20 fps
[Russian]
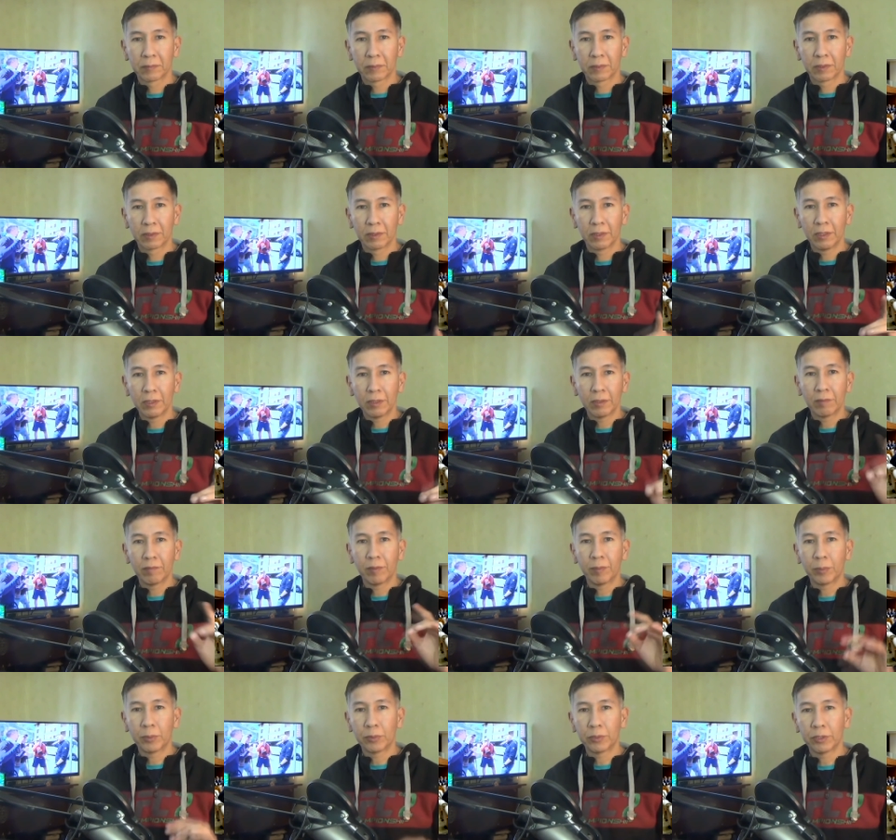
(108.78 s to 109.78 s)
этот
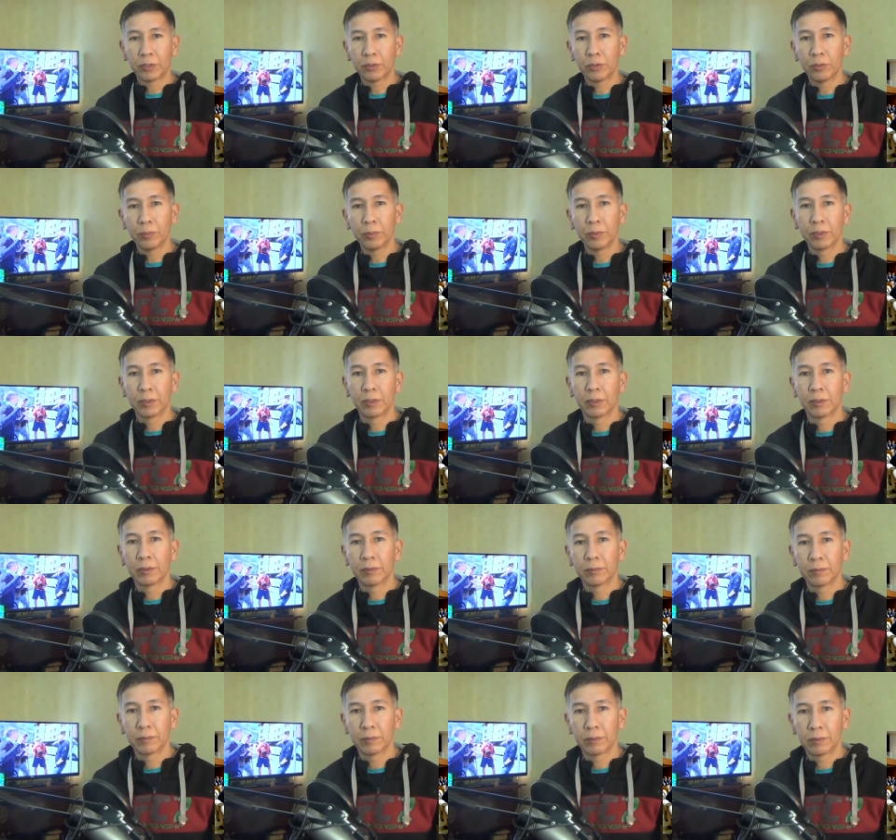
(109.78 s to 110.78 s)
вопрос особенно
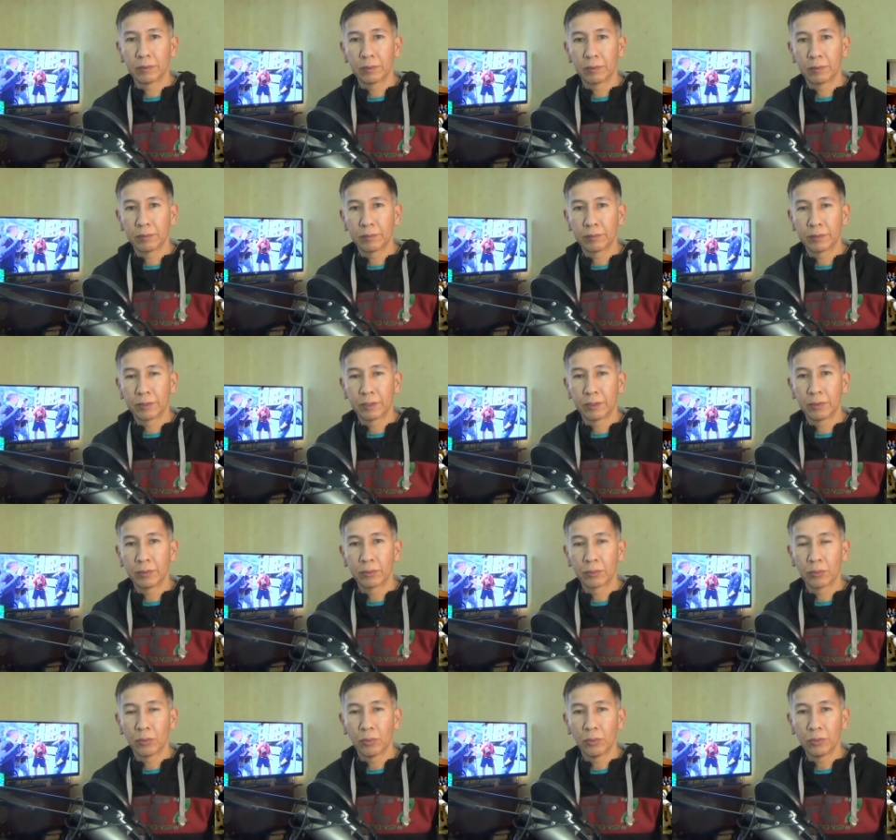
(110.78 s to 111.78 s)

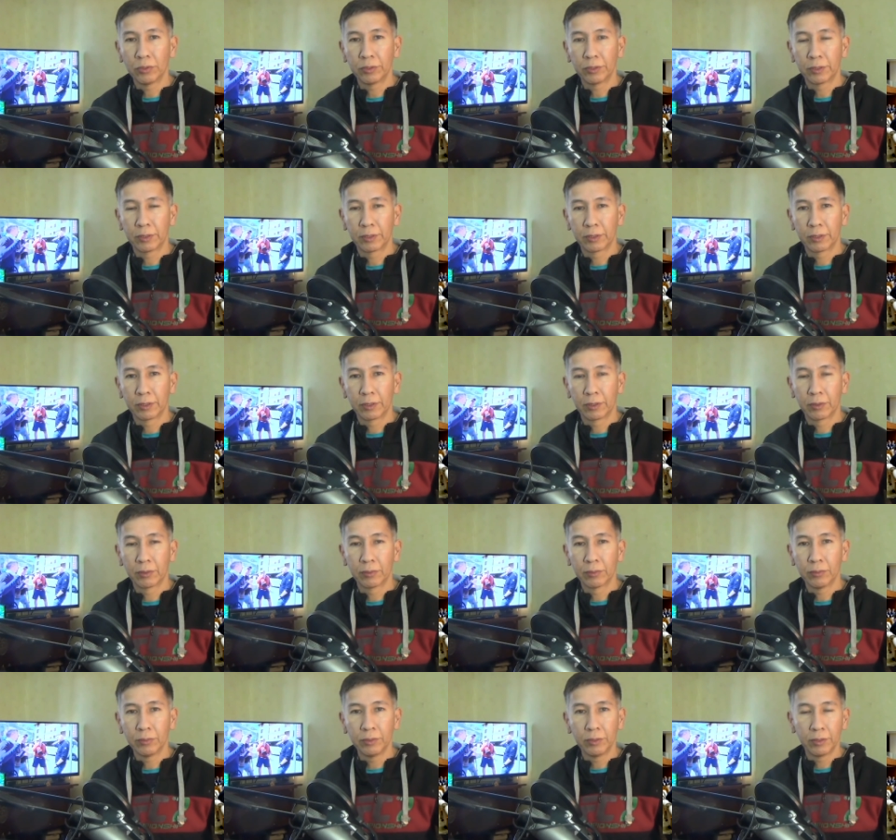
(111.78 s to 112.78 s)
встает остро
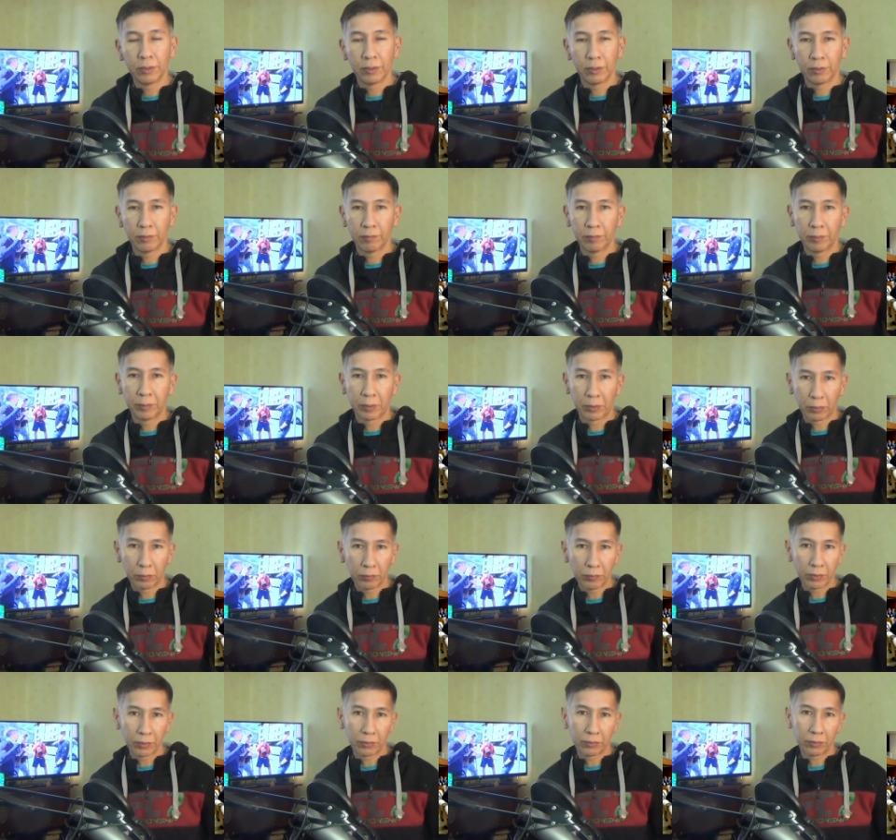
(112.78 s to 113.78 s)
накануне
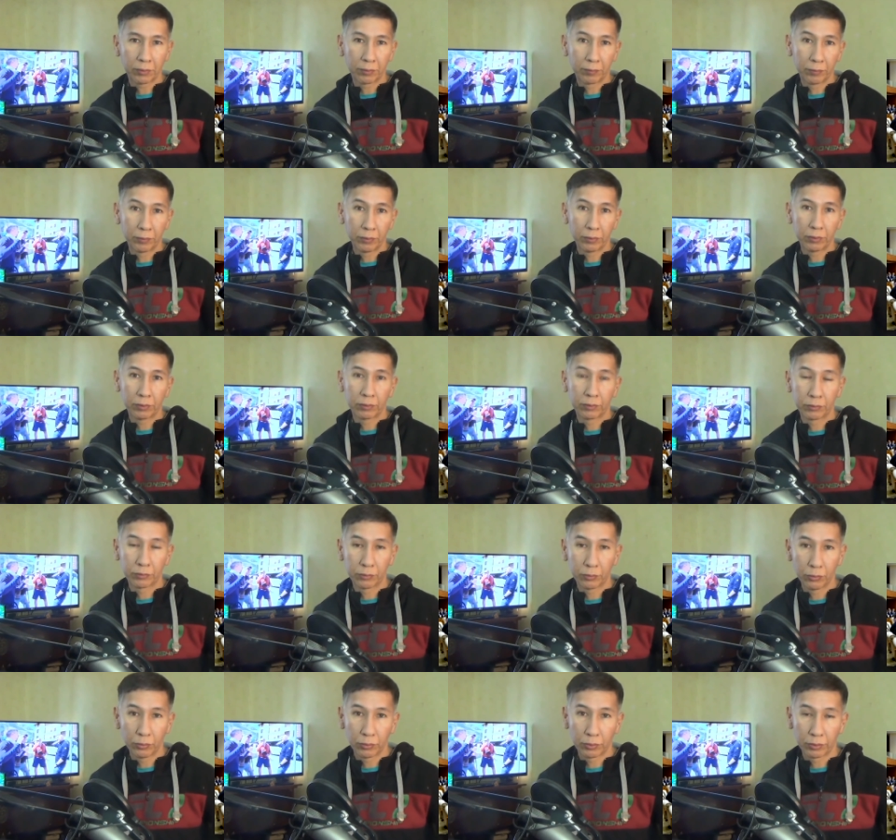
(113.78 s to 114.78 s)
выборов, которые вот
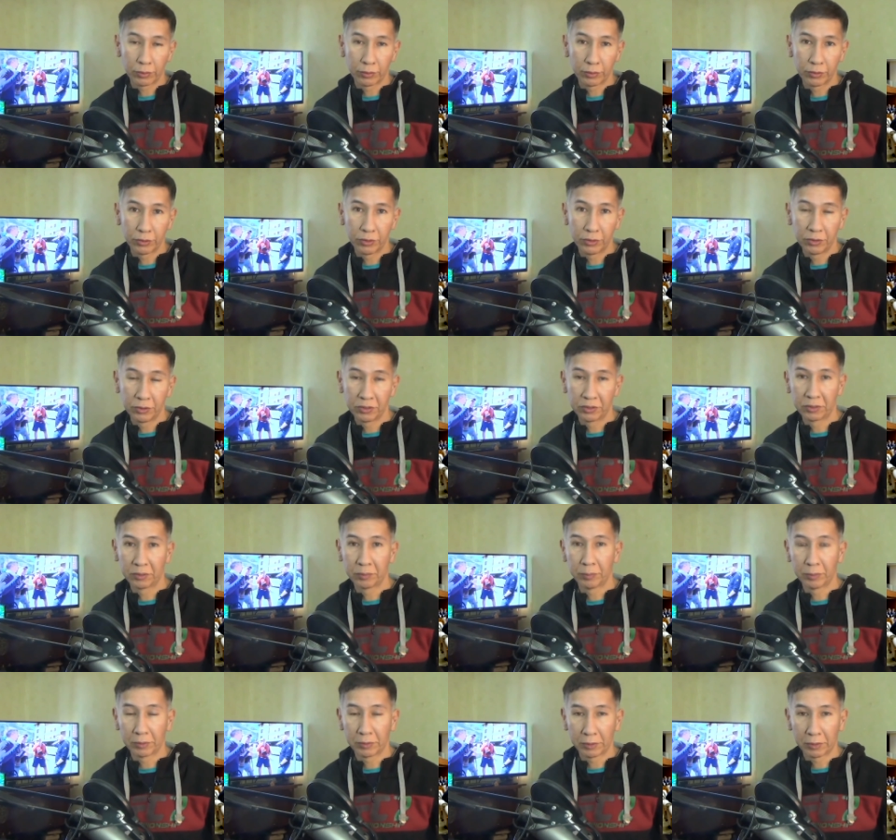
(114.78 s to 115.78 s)
скоро, через
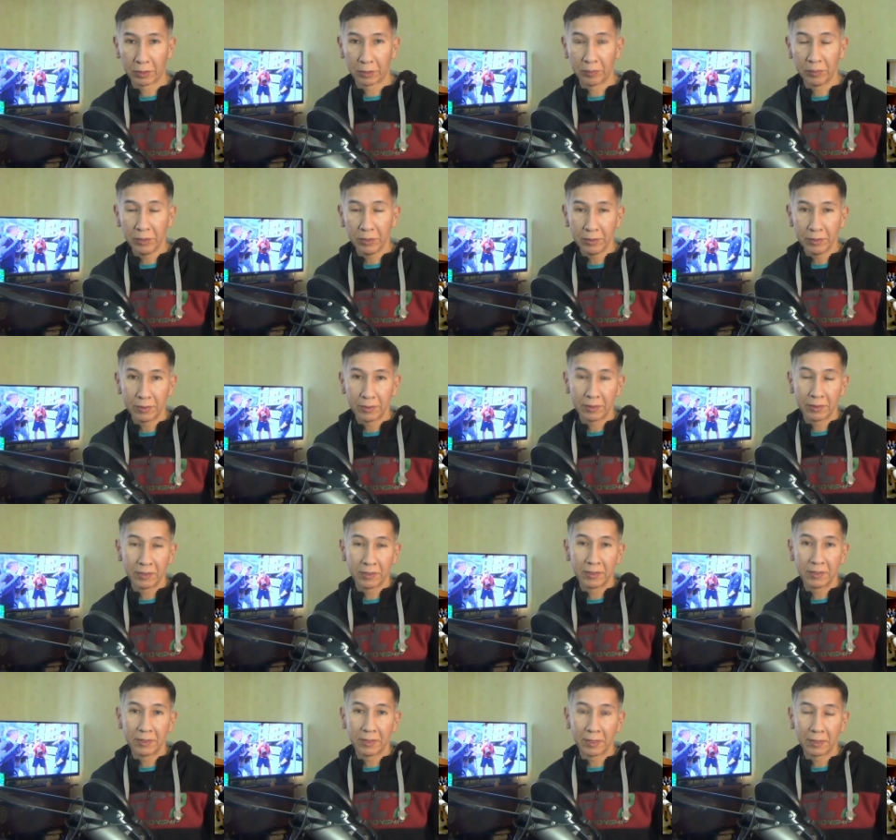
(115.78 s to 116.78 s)
полтора месяца,
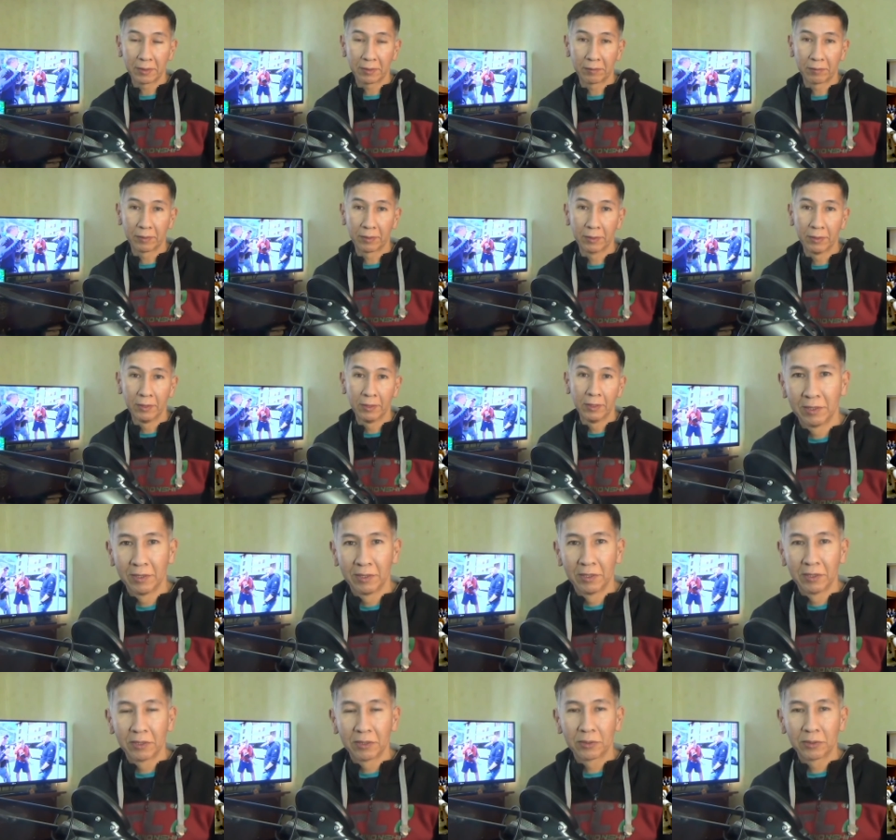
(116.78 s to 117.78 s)
10
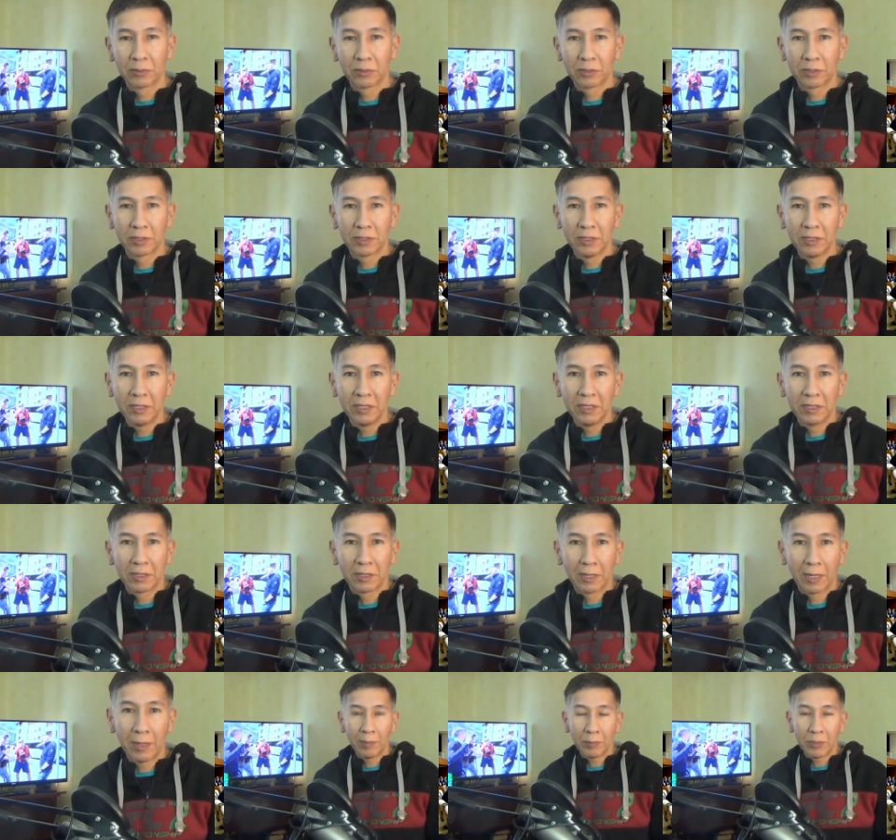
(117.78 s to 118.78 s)
нужны ли
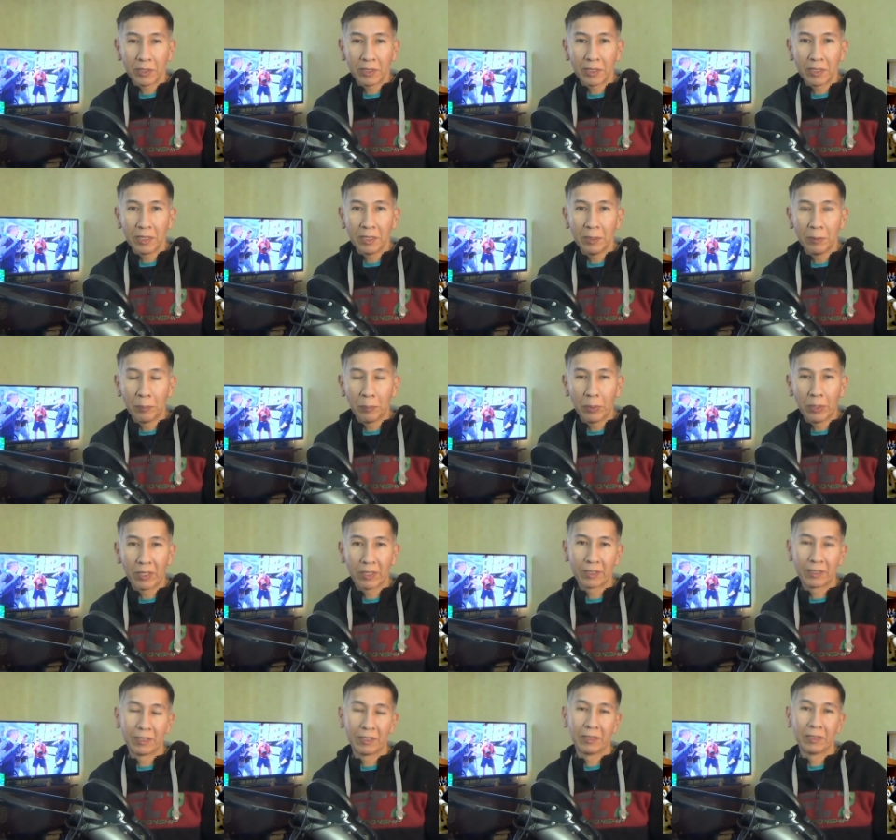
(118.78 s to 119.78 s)
нам такие
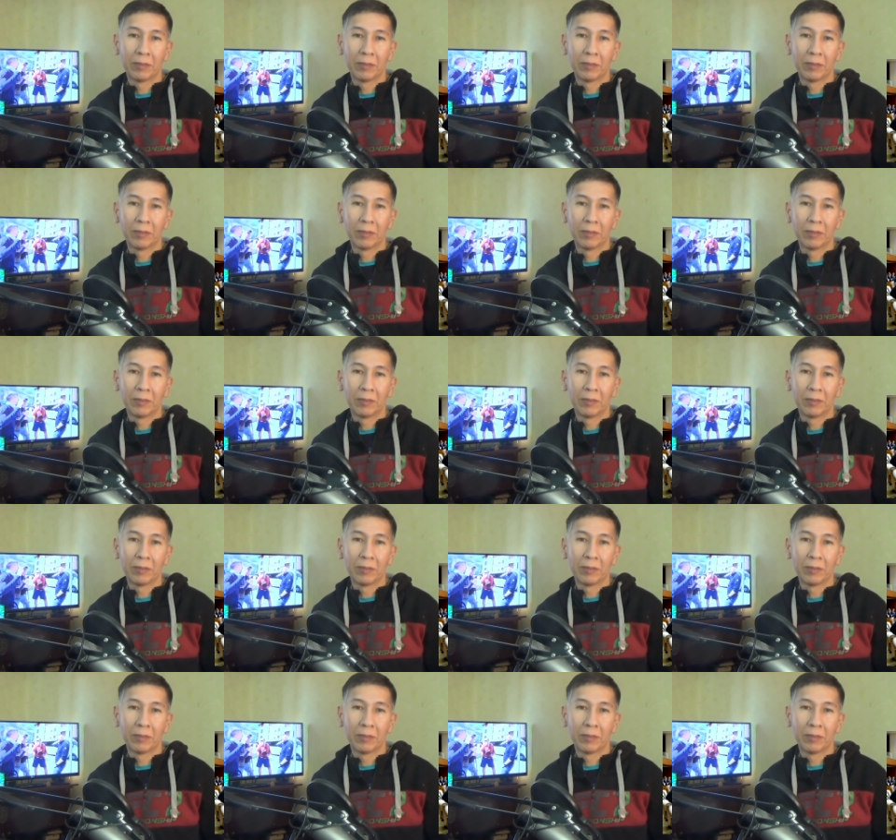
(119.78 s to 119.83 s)
партии,